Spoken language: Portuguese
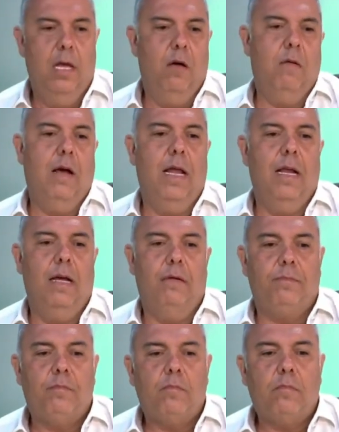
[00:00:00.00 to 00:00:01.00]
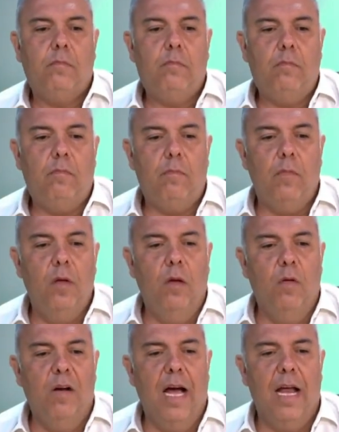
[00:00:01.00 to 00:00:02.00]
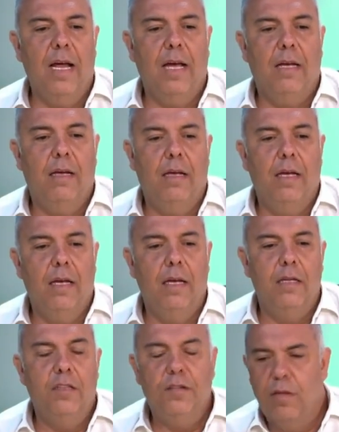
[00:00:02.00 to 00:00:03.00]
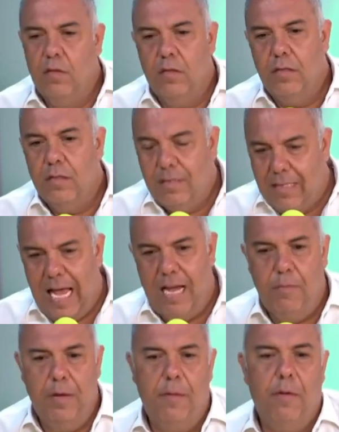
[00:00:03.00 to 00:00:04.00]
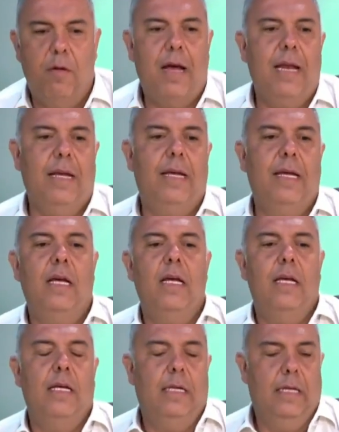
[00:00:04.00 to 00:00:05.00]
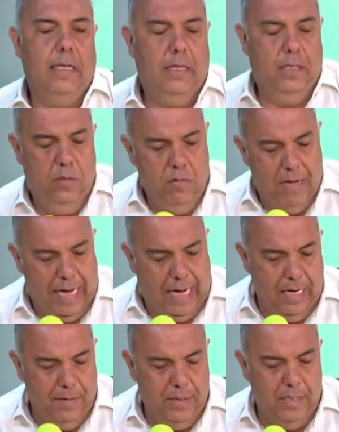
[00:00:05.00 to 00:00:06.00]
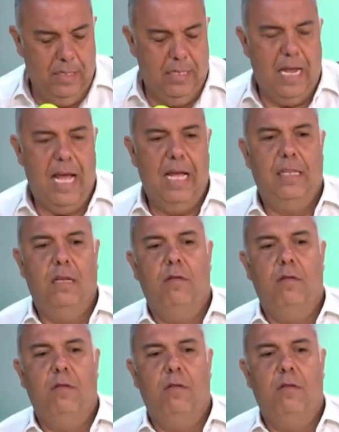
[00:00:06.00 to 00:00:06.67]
É um cara. É um cara. De, de, sério mesmo, é um cara que não reclama de nada.